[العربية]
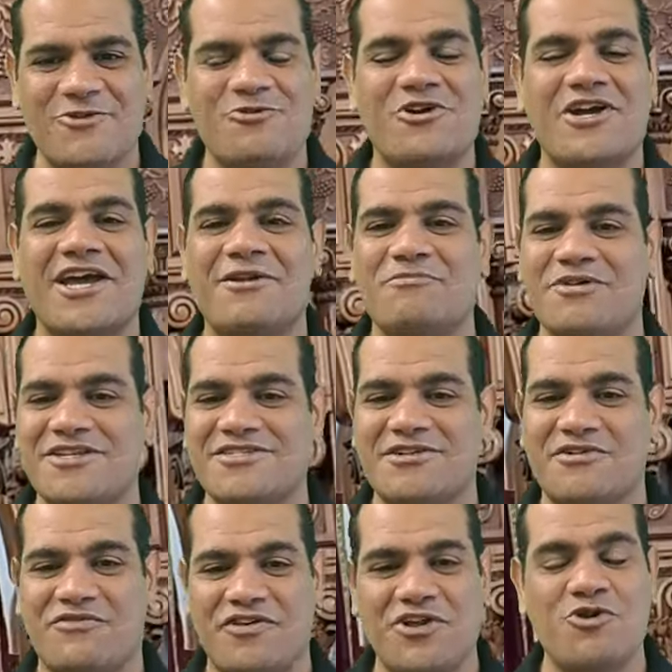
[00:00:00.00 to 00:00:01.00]
وكان
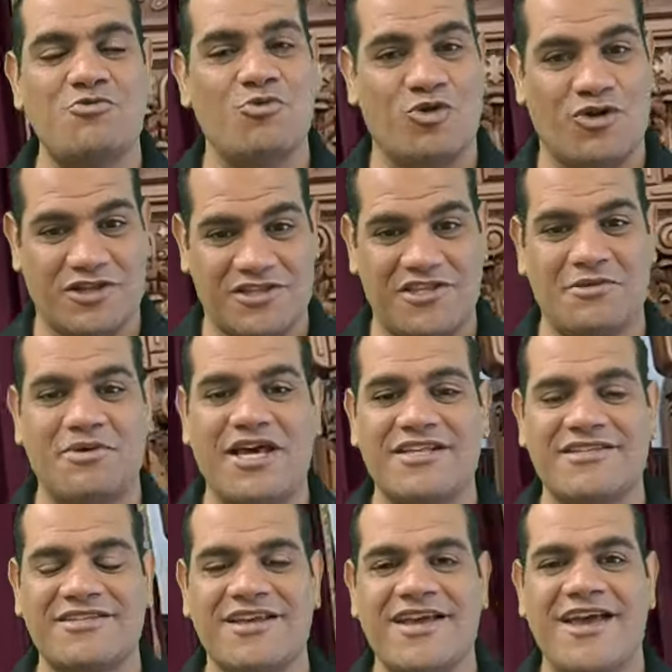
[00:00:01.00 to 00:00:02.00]
بيصرف ليهم
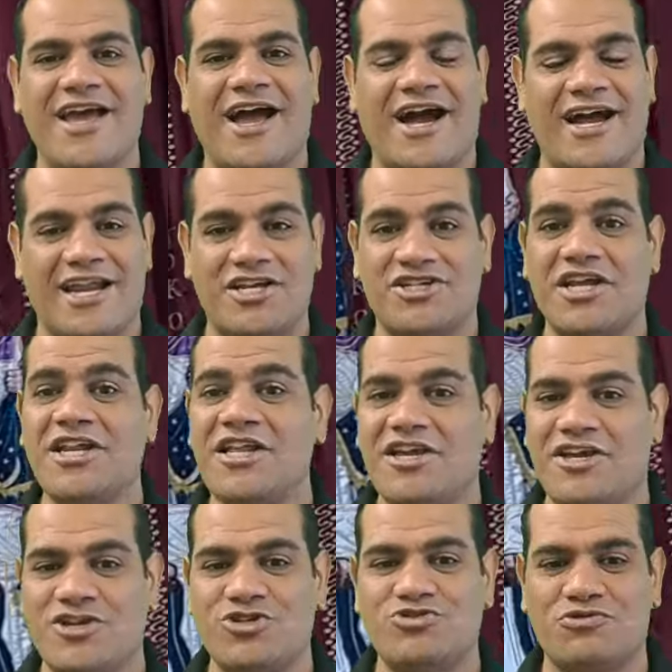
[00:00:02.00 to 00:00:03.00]
مرتبات علشان
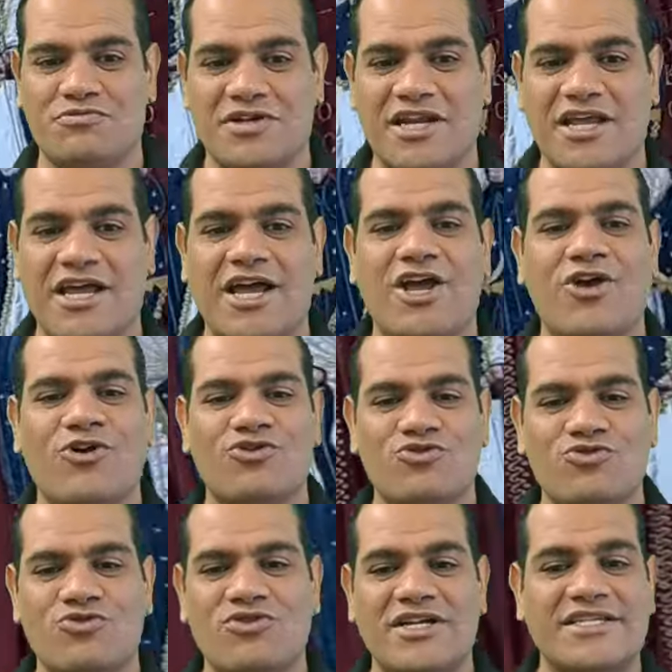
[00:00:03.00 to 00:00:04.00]
يعيشوا منها
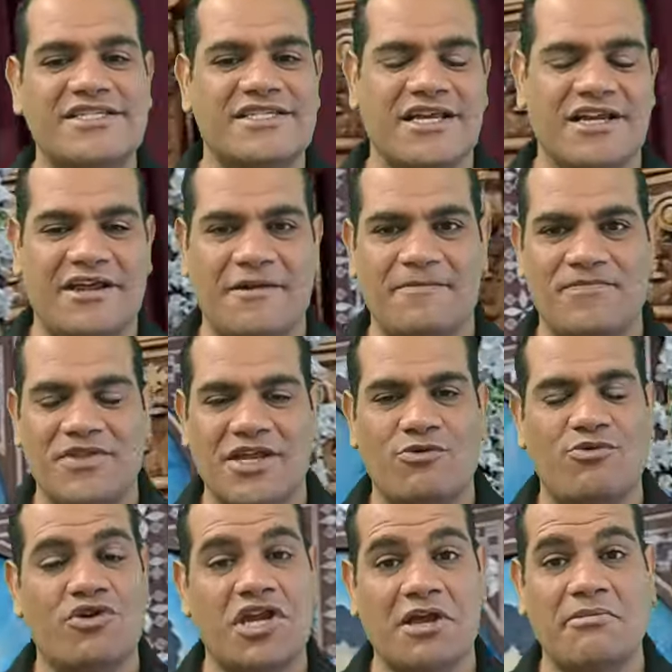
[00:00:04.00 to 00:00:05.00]
طول السنه
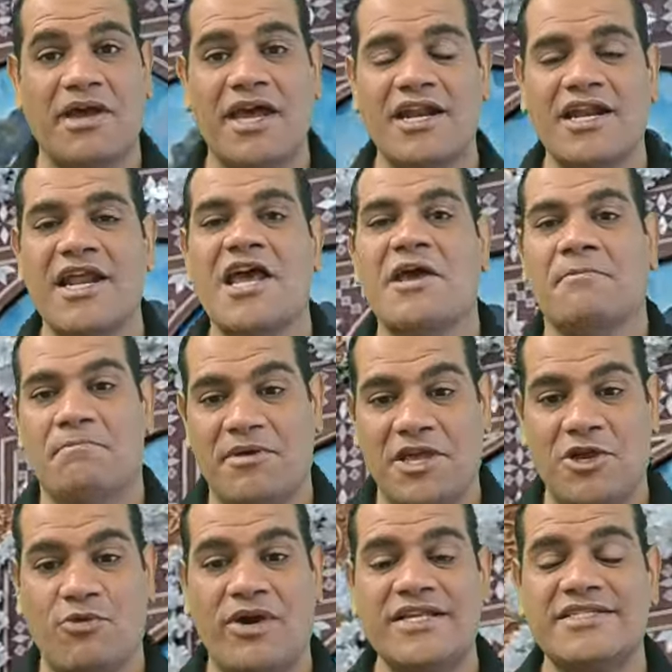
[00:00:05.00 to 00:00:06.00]
وكمان
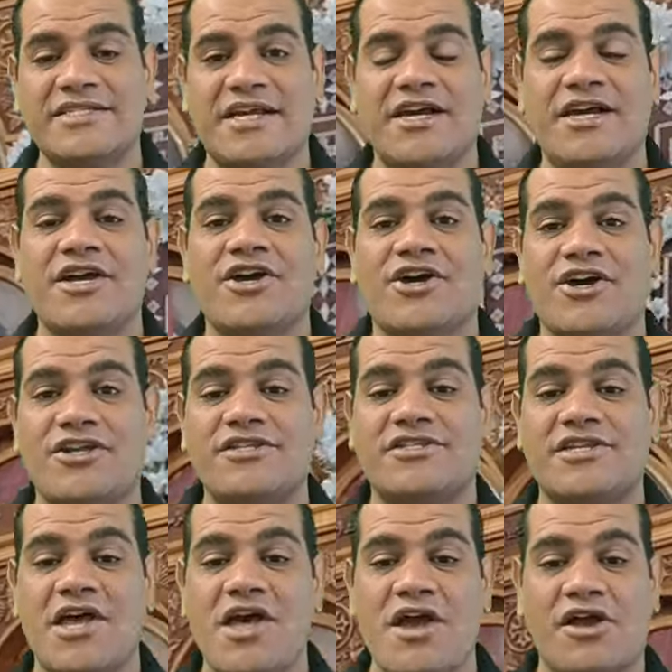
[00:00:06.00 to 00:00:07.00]
بيوزع
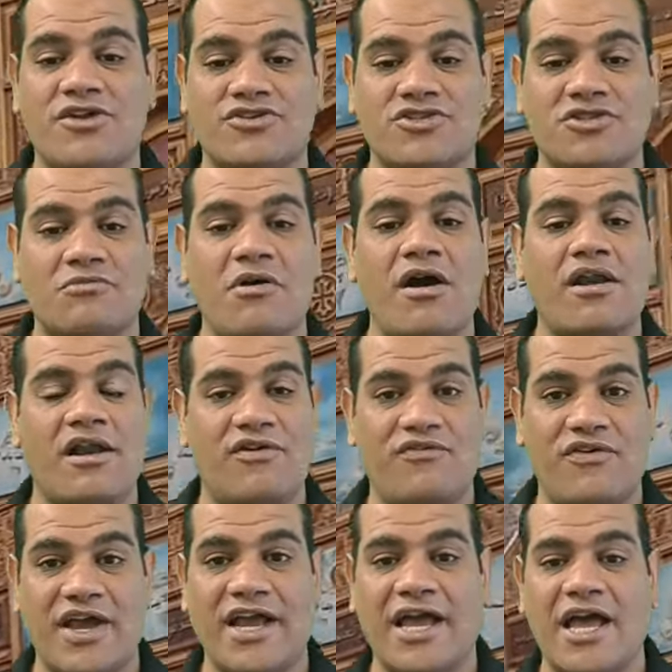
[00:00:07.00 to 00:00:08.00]
انتاج ثمار
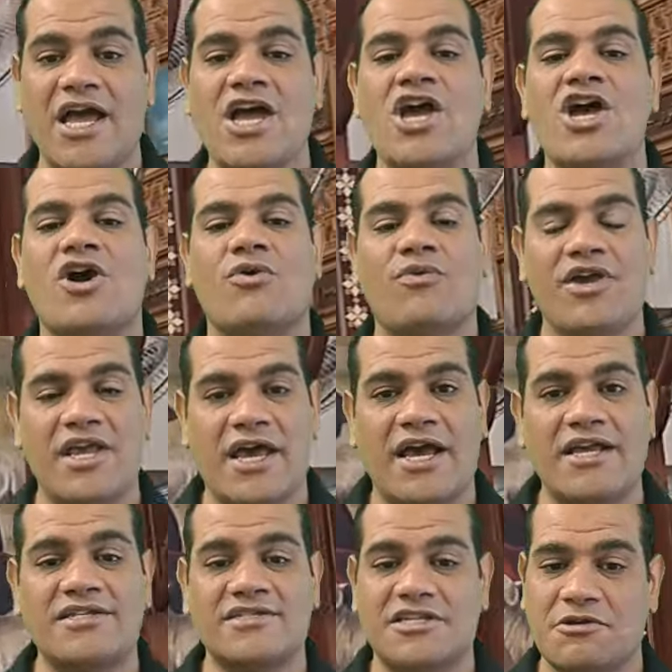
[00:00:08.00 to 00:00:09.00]
الفاكهه
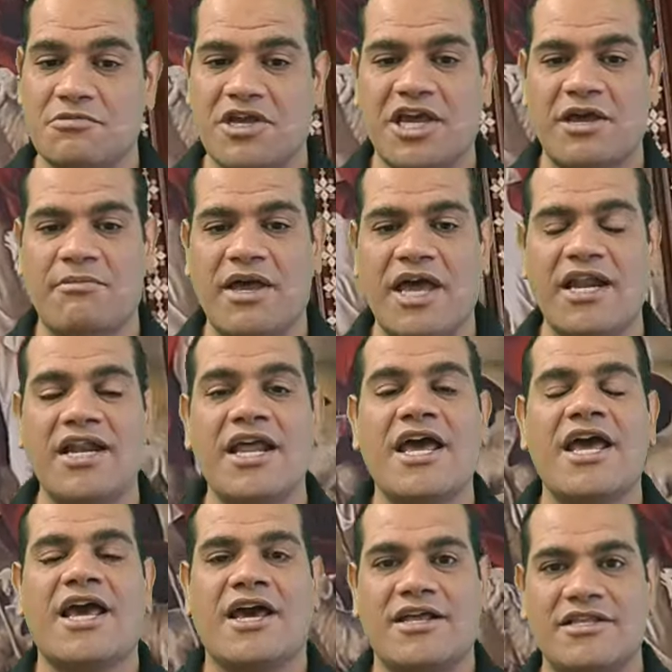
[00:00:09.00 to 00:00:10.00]
ويقسم كمان
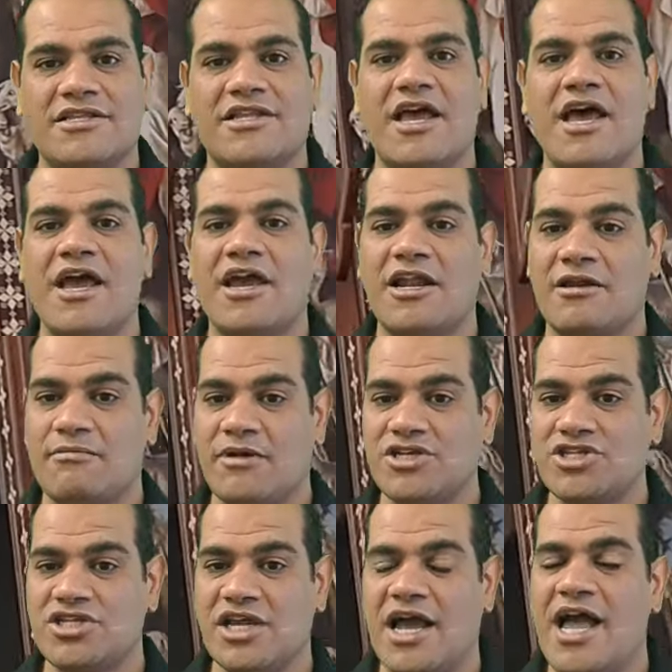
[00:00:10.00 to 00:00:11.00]
انتاج
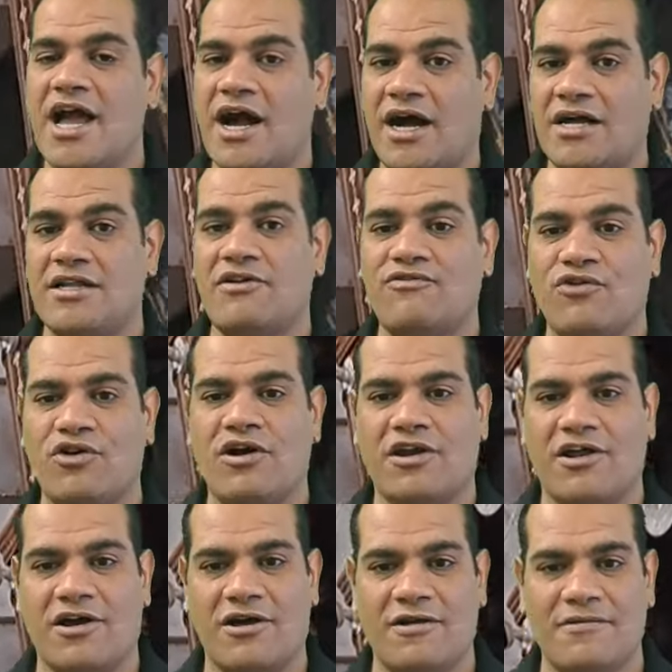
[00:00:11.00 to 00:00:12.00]
المشيه على
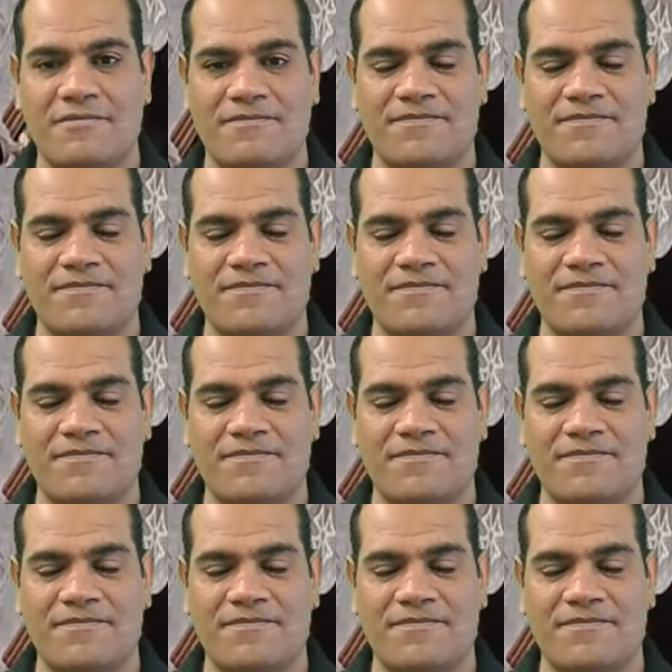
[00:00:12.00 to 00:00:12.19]
الفقراء